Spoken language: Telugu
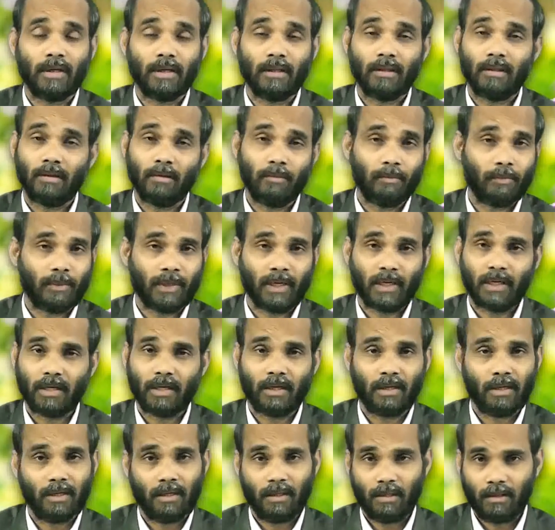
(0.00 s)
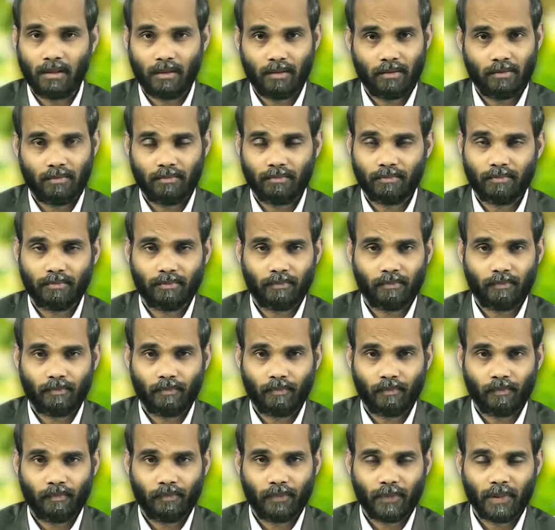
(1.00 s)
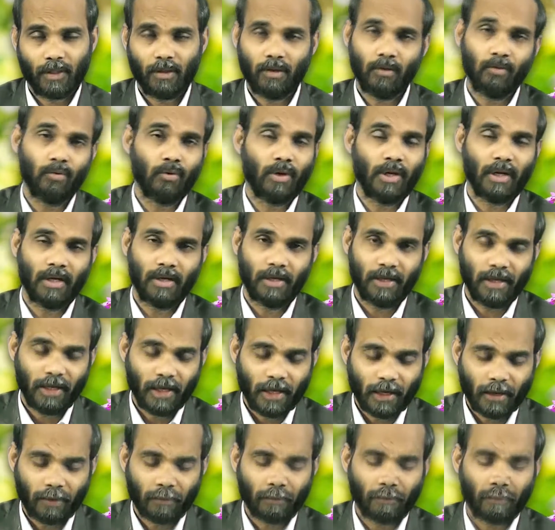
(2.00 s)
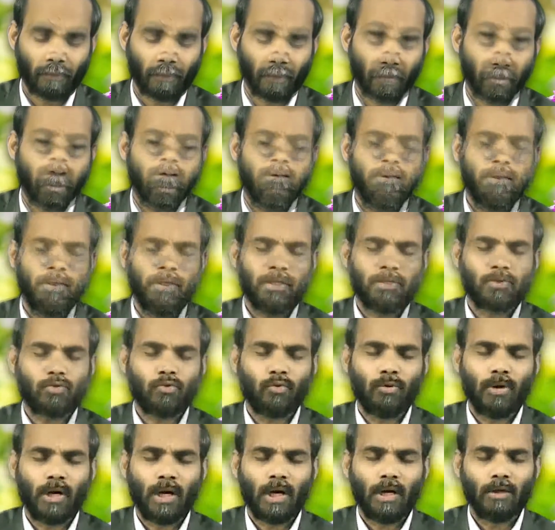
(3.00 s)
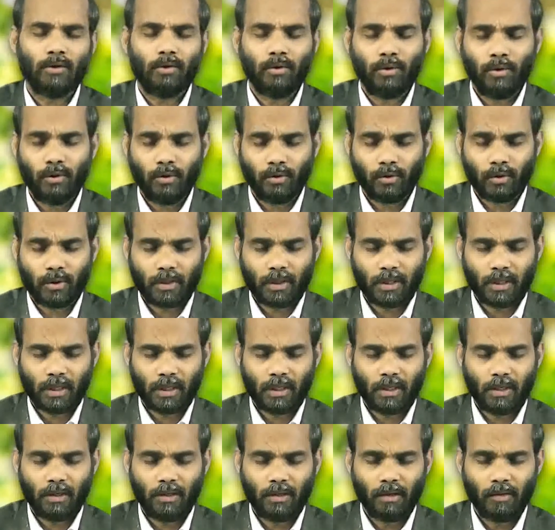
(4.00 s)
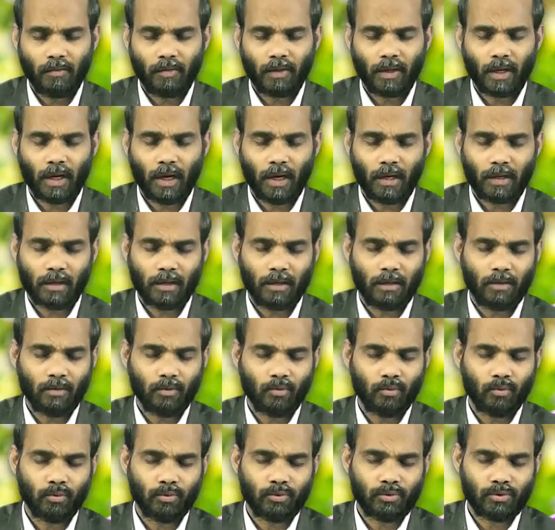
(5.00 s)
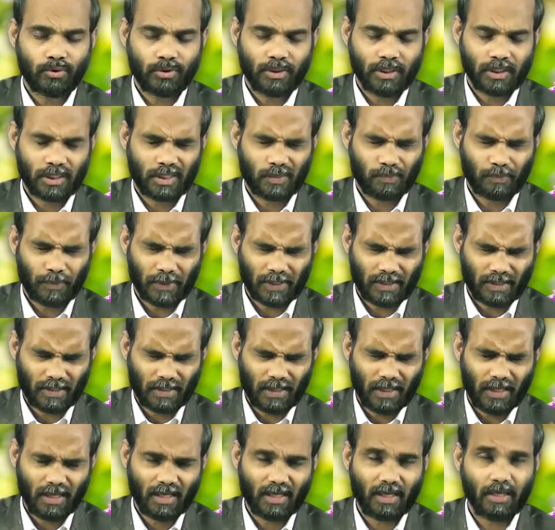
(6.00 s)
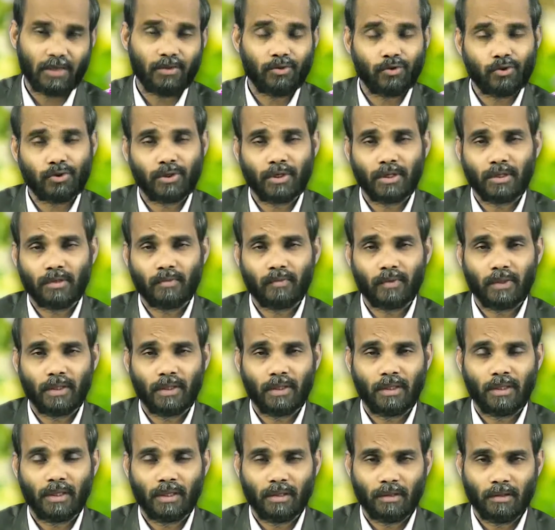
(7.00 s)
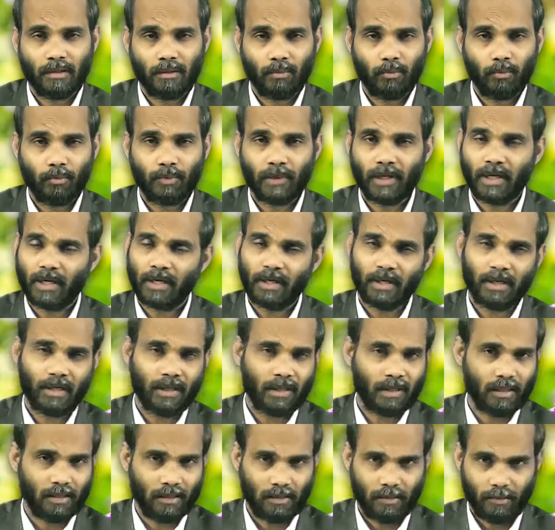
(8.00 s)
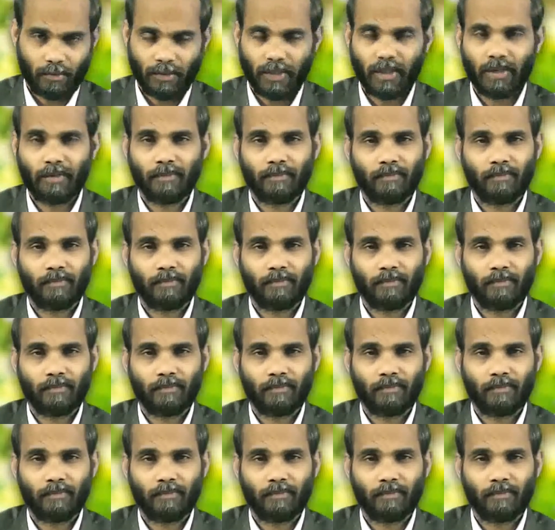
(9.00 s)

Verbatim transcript: గ్రంథం ప్రకటన గ్రంథం ఎందుకంటే యేసునాథుని యొక్క రెండవ రాకడను గూర్చి స్పష్టీకరించేటువంటి గ్రంథము ప్రకటన గ్రంథమే